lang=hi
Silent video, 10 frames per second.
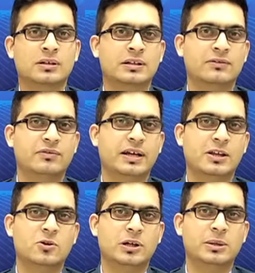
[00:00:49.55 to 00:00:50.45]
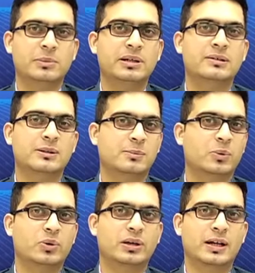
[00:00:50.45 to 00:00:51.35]
निफ्टी का जो इमीडिएट
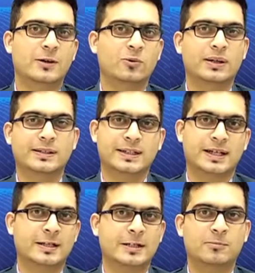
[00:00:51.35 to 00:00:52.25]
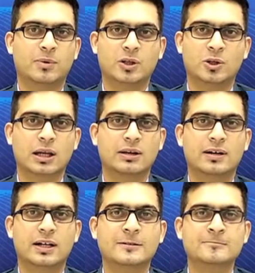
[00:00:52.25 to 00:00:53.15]
सपोर्ट रहेगा वो आएगा ग्यारह हज़ार पाँच सौ के
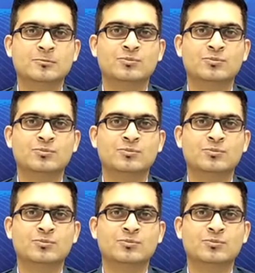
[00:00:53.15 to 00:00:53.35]
लेवल का